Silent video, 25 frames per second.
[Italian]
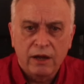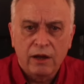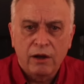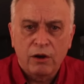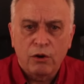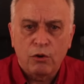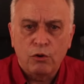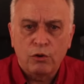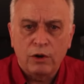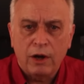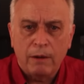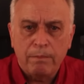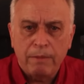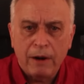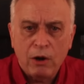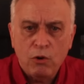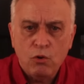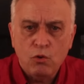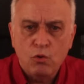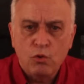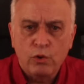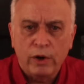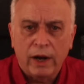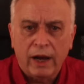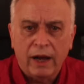con la
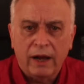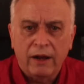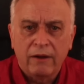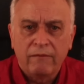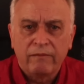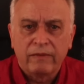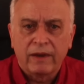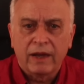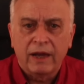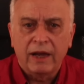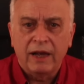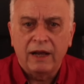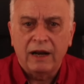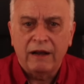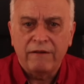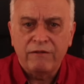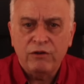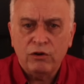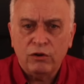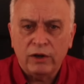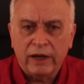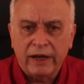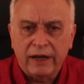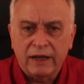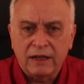paura e la
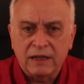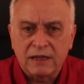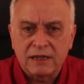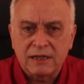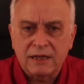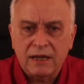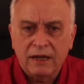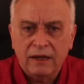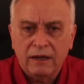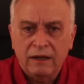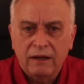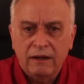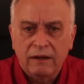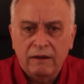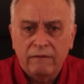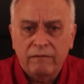violenza,